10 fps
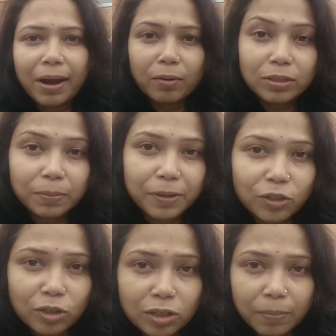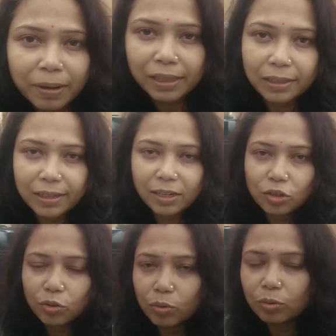আর ওই যে পেছনে সব বালতি
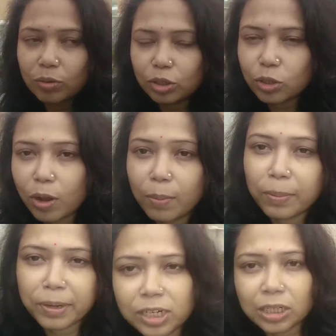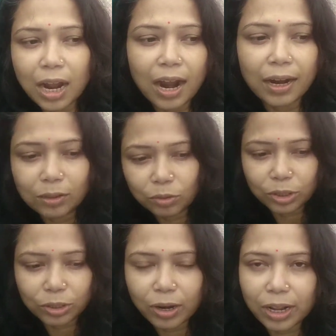দেখছো তো সব আমার সার
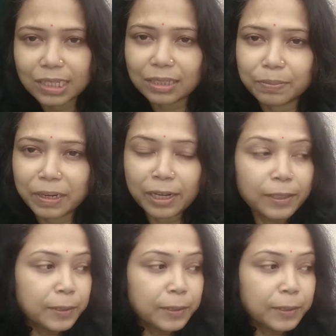তৈরি করা আছে মানে